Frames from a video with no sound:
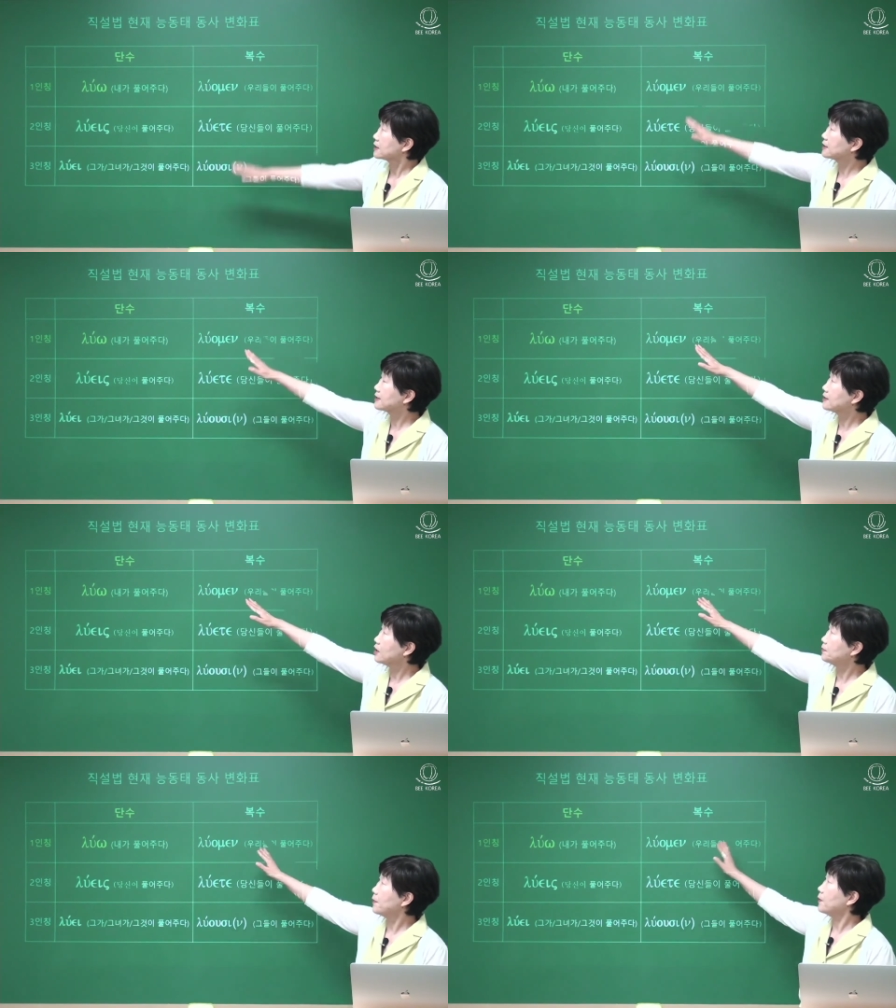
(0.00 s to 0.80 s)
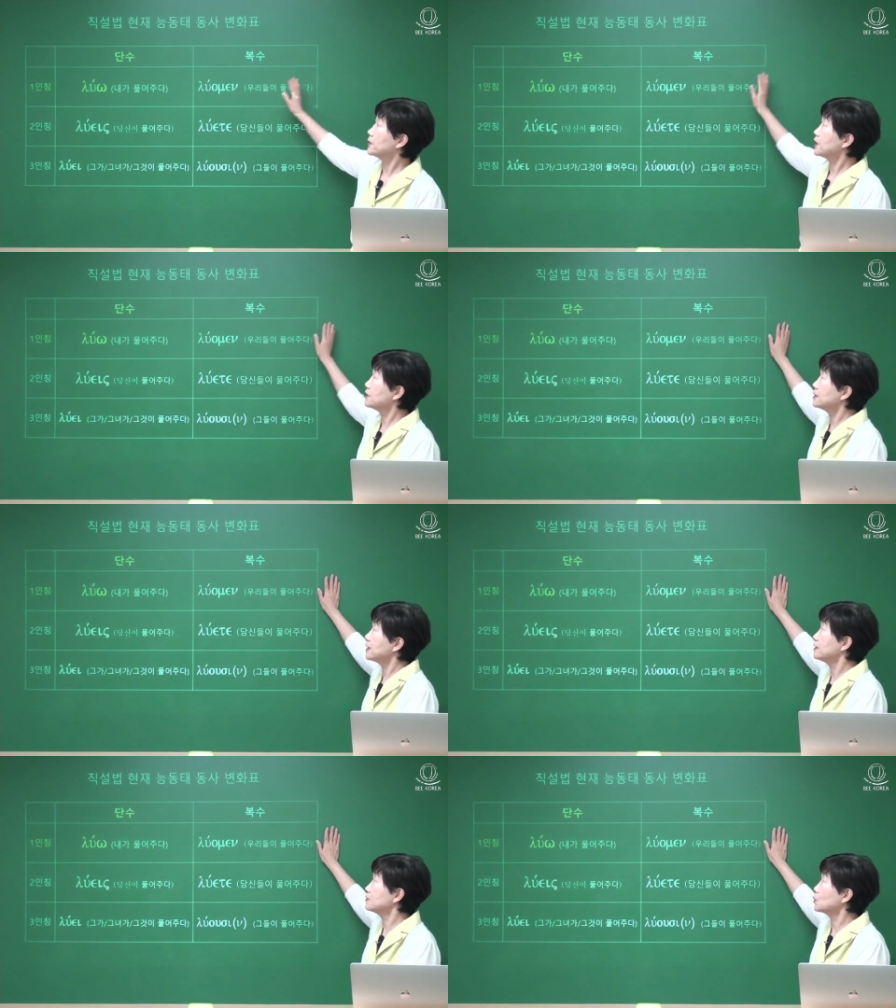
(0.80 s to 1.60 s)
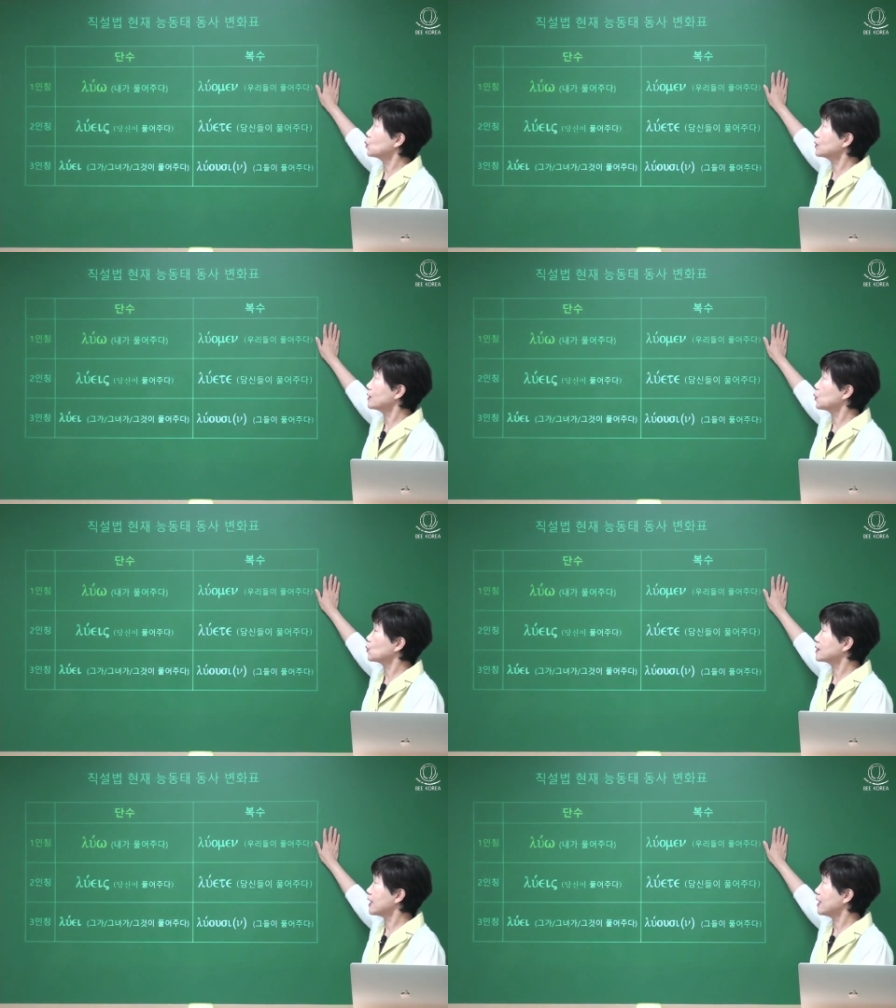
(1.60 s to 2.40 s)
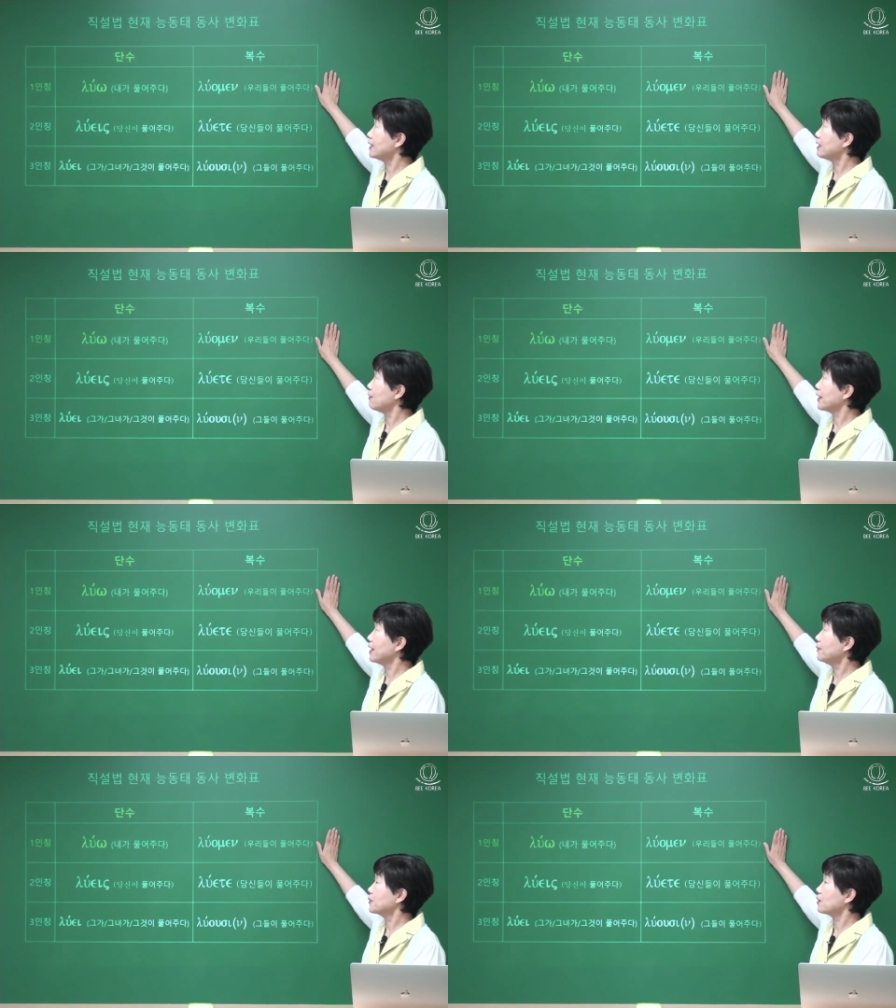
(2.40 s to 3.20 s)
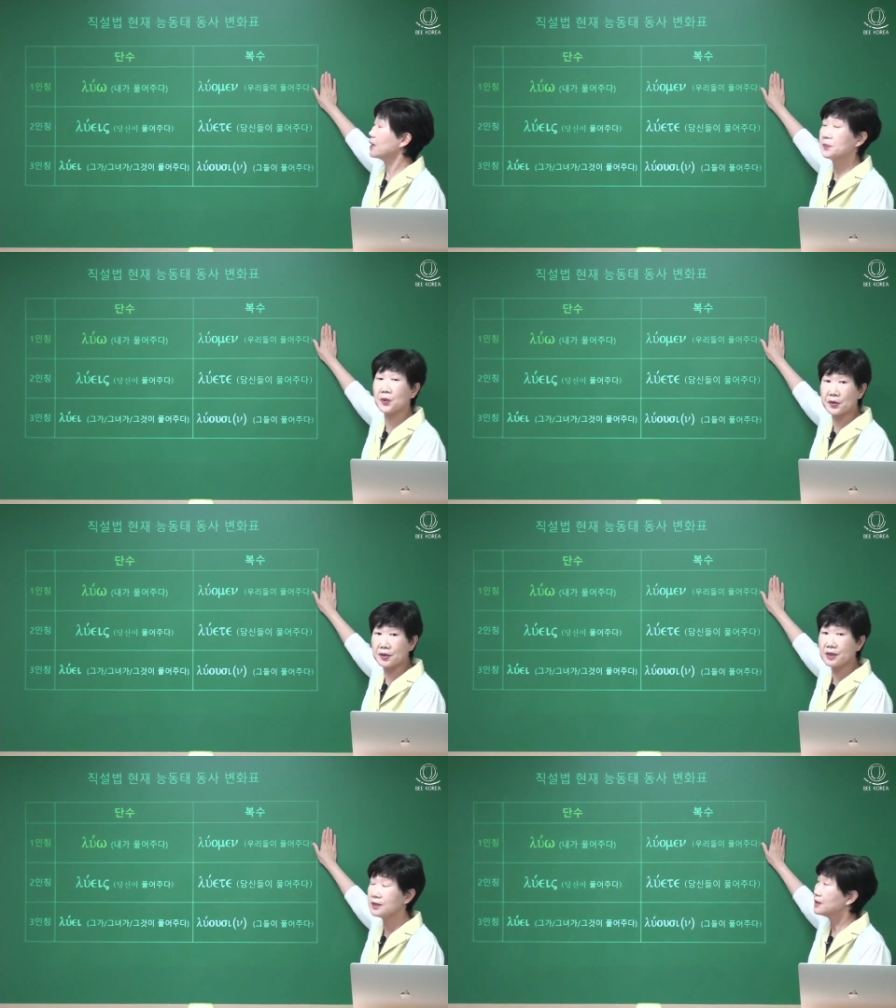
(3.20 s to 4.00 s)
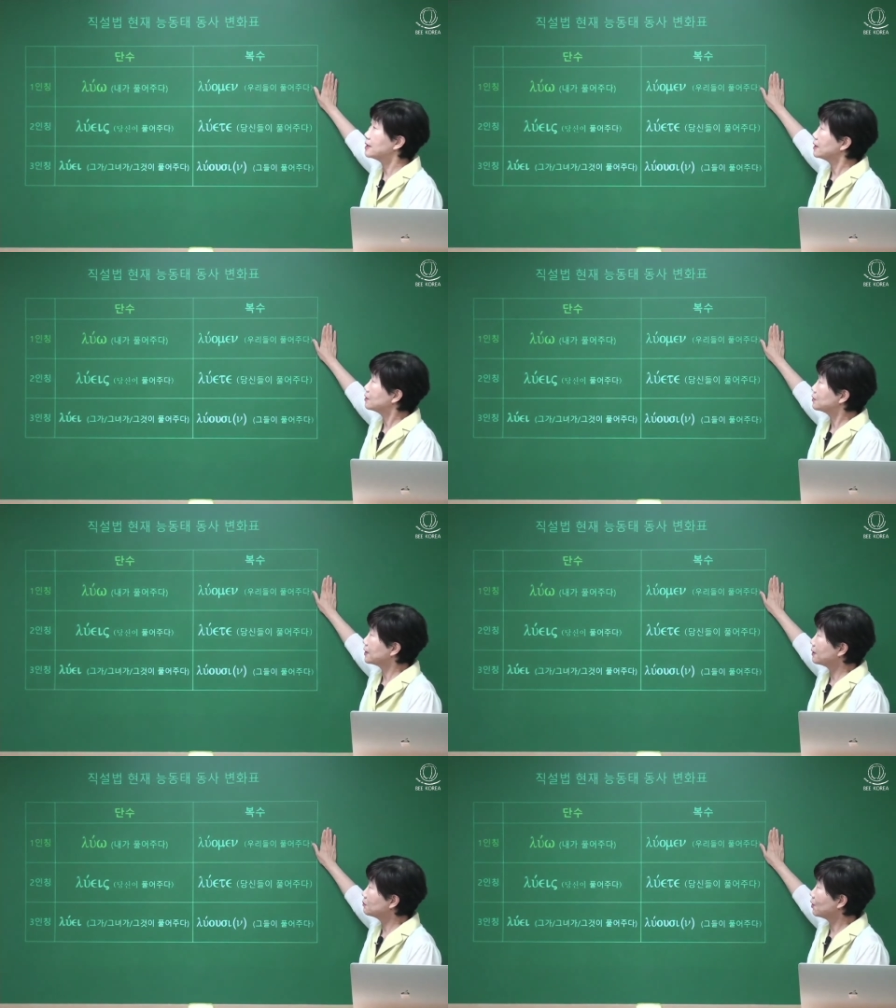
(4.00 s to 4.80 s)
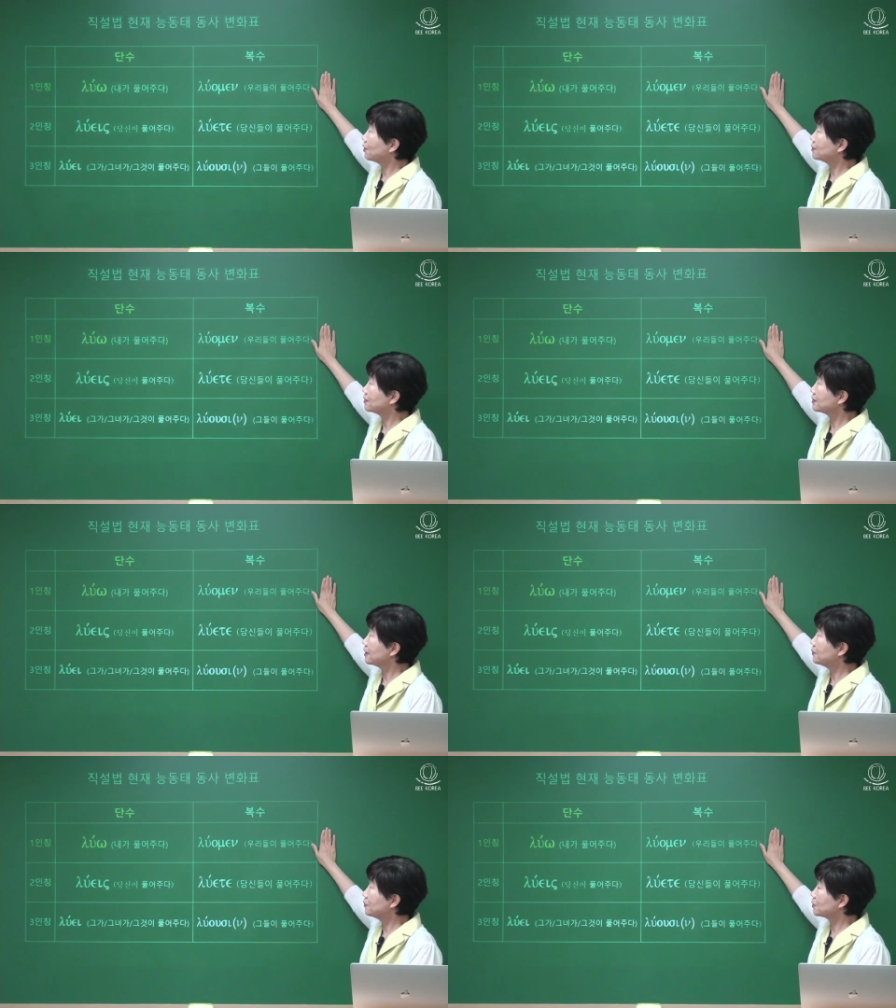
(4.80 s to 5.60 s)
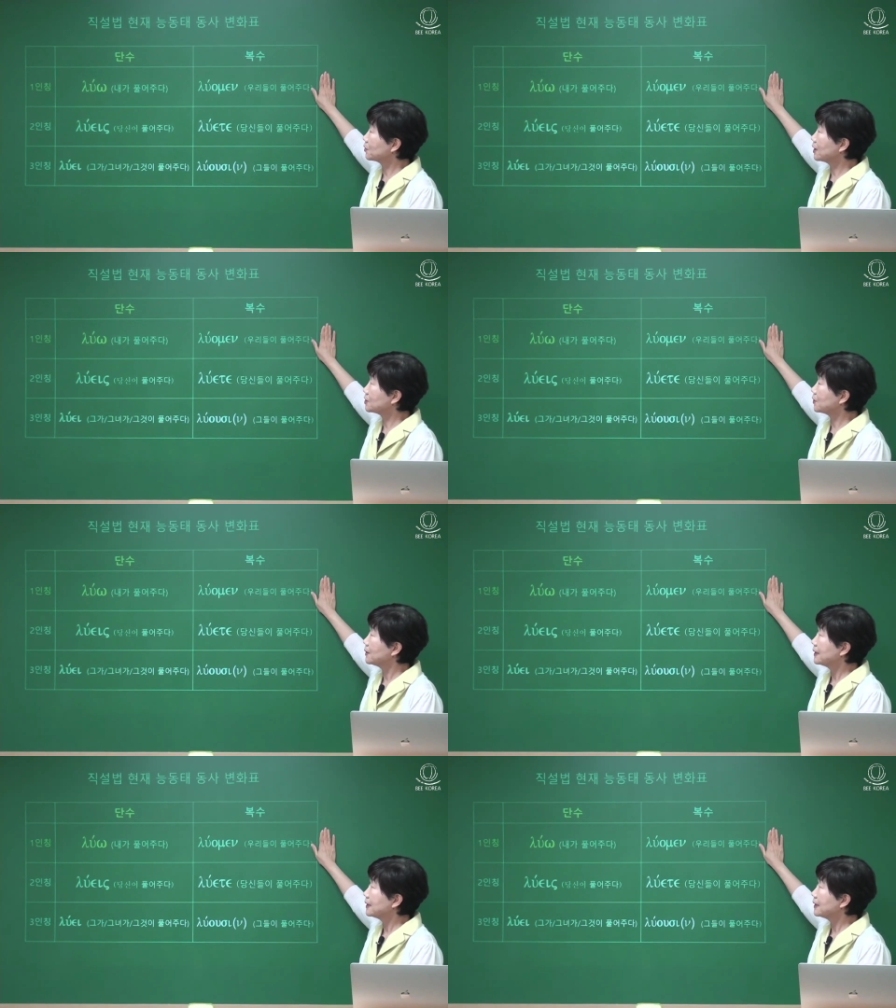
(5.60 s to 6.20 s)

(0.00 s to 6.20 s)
직설법 현재 능동태 동사 헬라어의 변화표를 우리 한번 살펴보도록 하죠.